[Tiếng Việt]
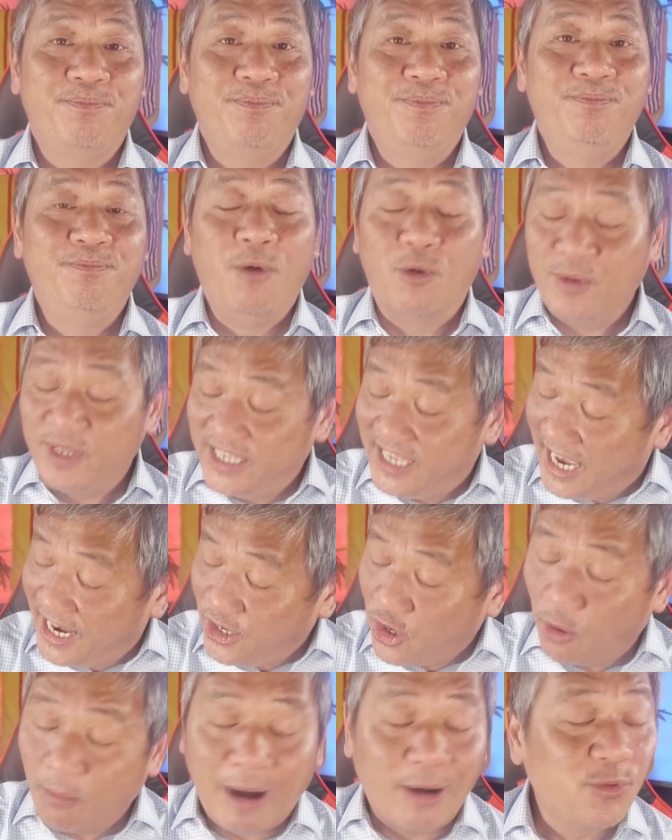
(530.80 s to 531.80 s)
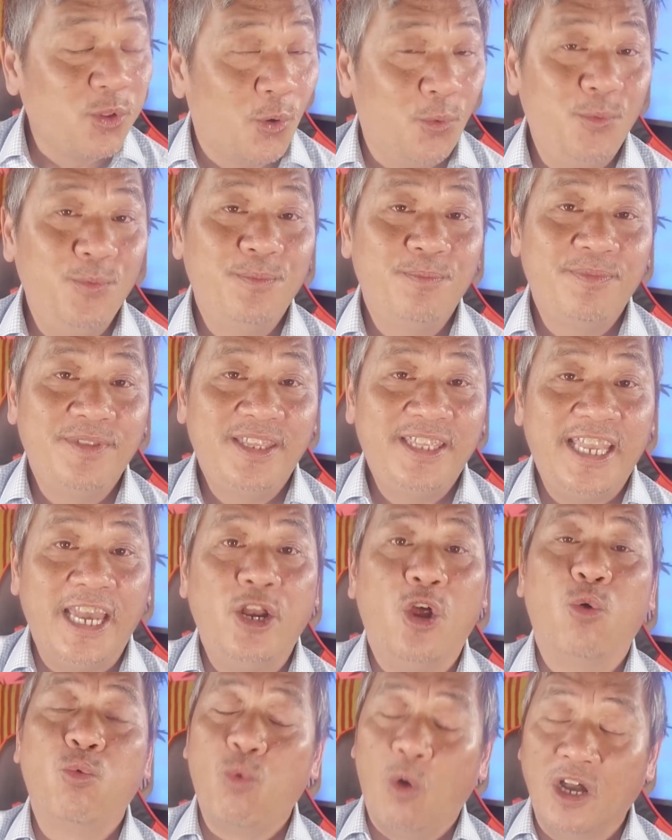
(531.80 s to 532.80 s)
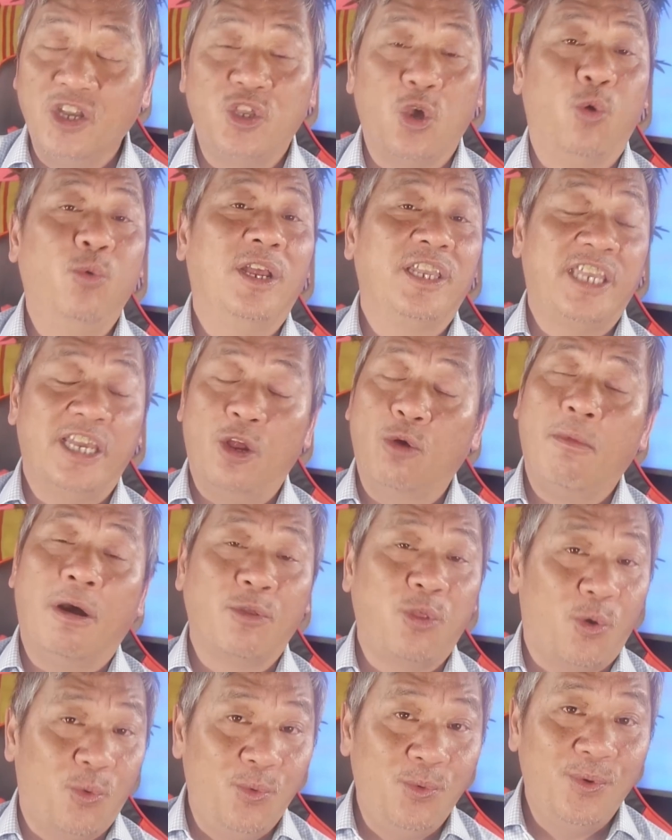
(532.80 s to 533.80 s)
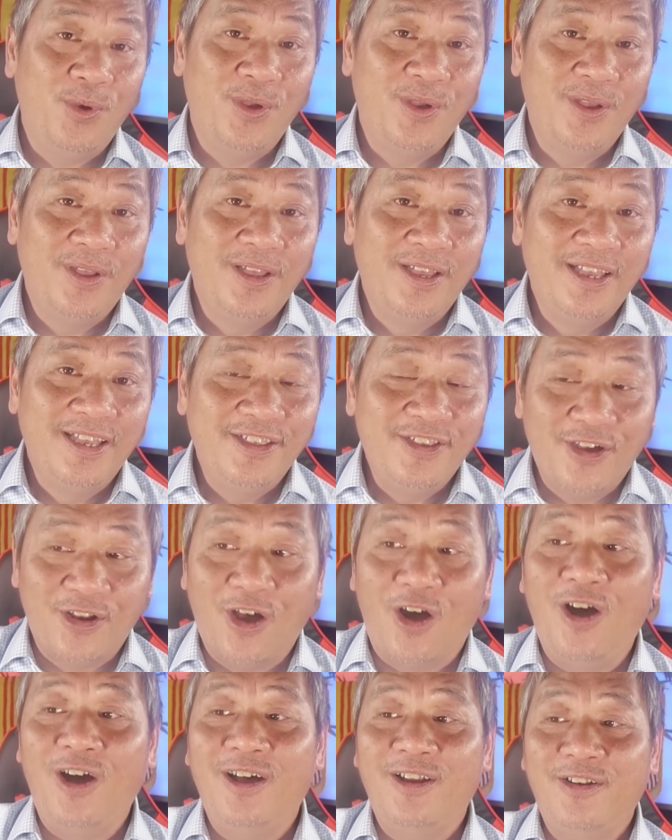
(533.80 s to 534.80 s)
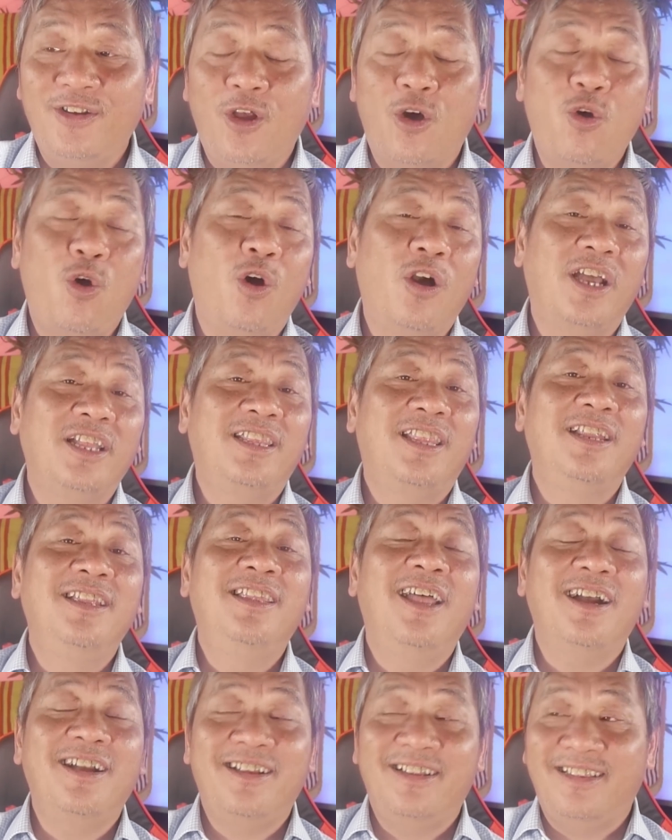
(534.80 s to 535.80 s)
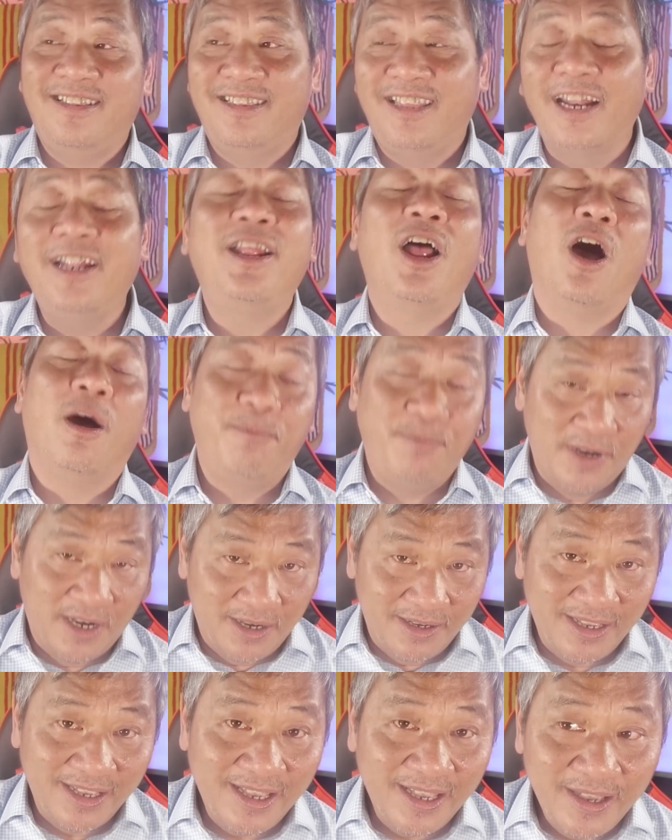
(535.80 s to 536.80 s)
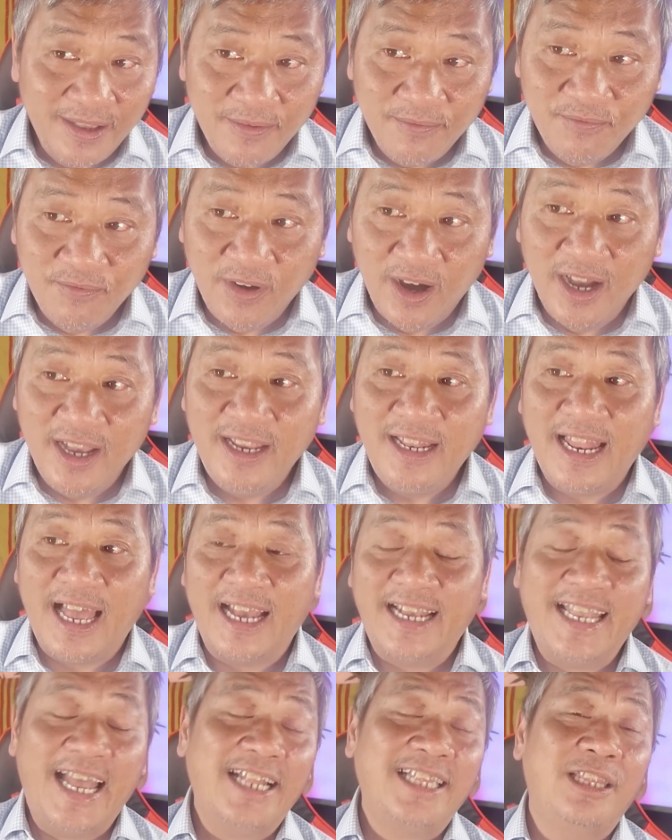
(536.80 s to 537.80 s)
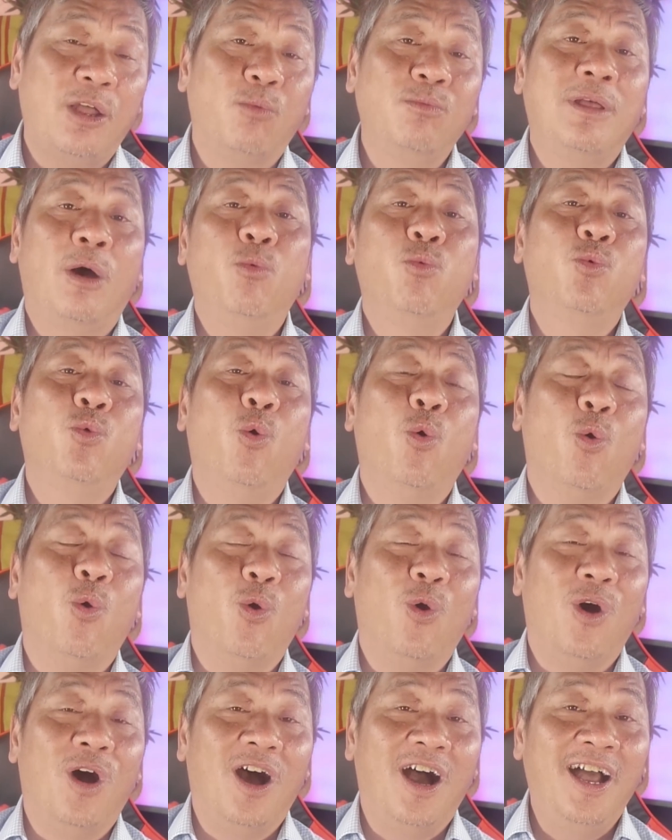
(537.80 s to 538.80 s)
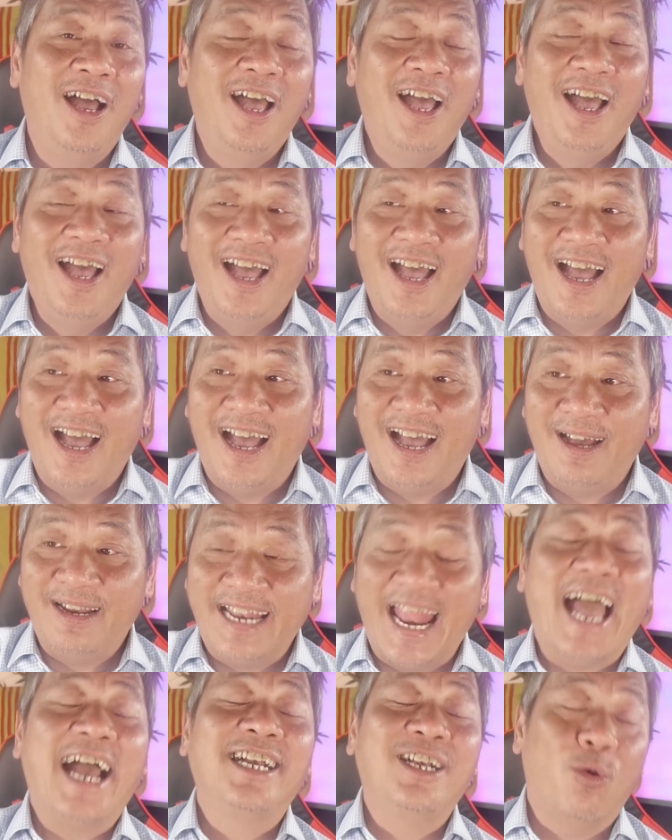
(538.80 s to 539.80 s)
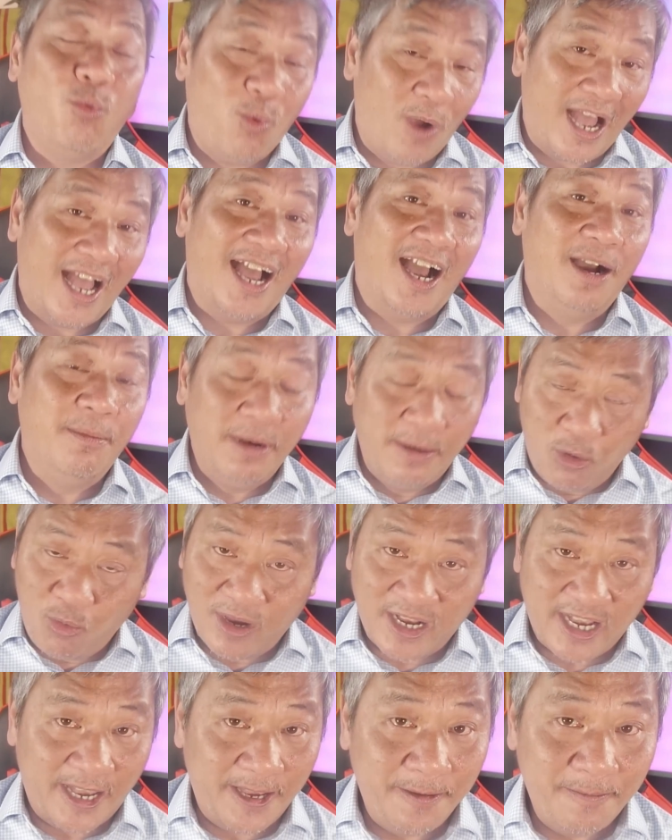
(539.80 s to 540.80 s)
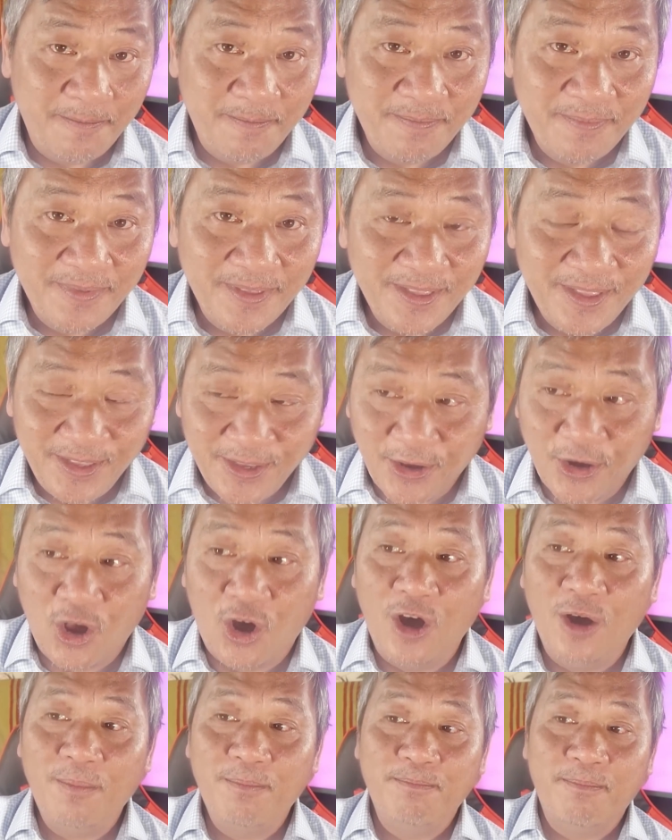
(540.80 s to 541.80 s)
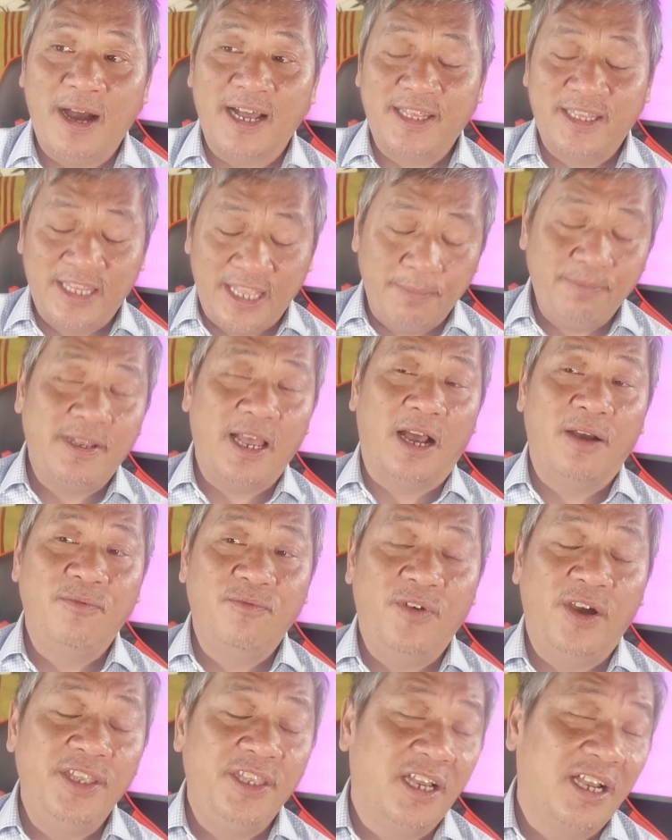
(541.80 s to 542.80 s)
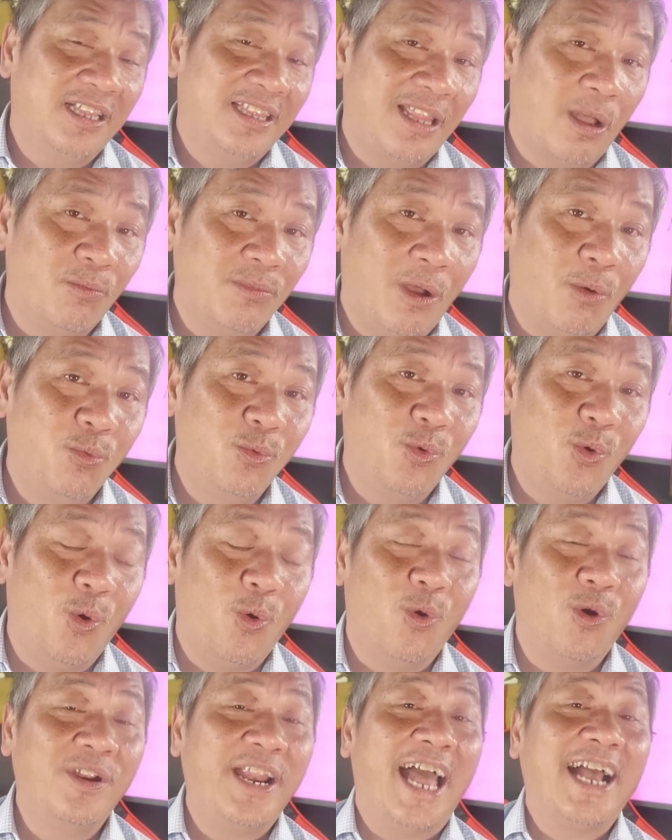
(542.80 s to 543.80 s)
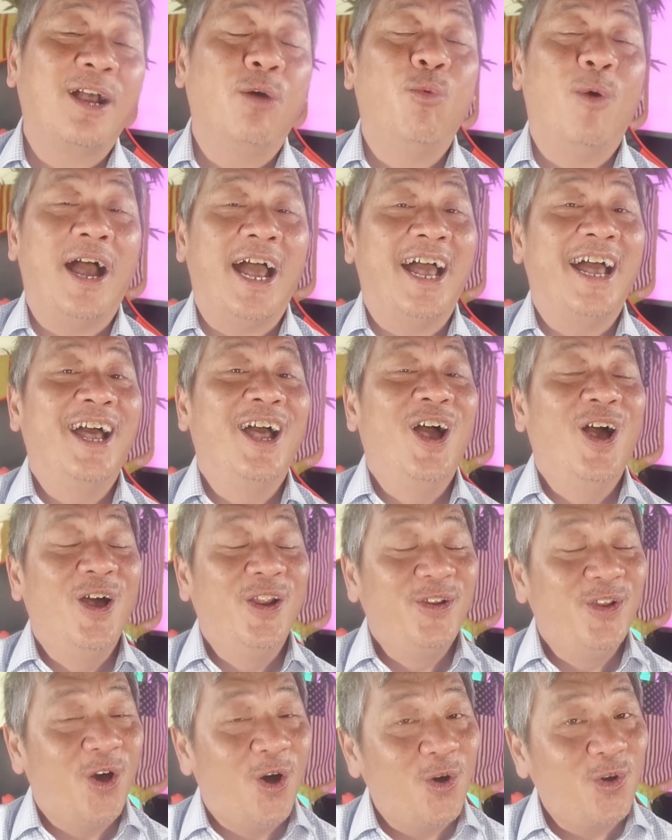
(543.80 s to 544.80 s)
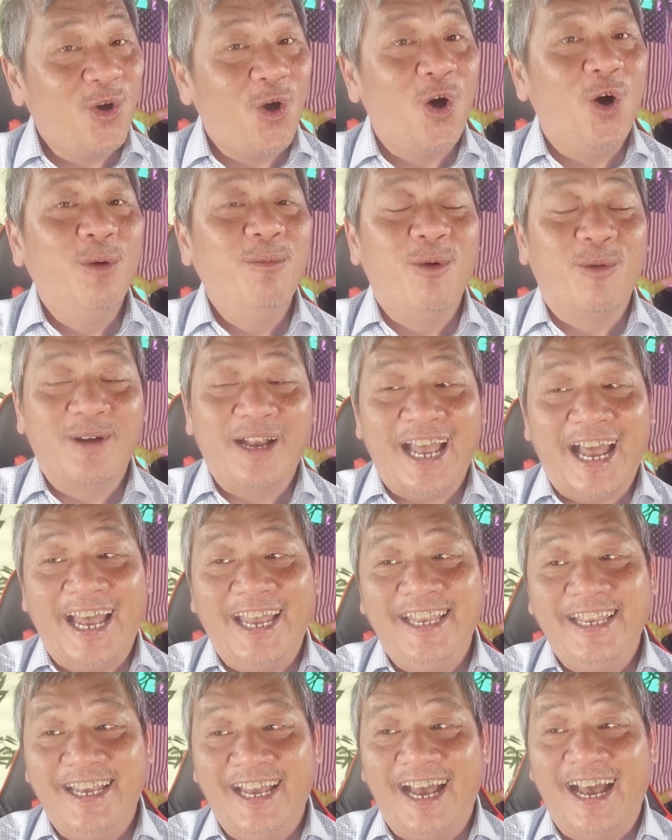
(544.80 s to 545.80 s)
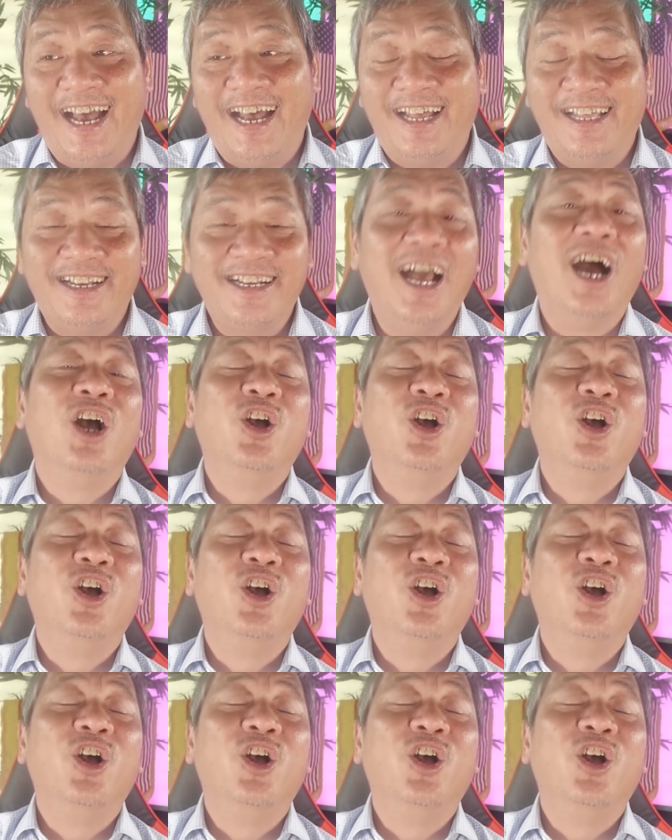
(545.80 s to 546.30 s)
Một chế độ bảo thủ. Chế độ quân chủ là chế độ bảo thủ. Do đó, nó có cái tính thích, thích hợp hơn với lại các tổng thống của à, đảng Cộng Hòa ở bên Hoa Kỳ do đó bà tiếp cận với những tổng thống của đảng cộng hòa nó có một cái à, gần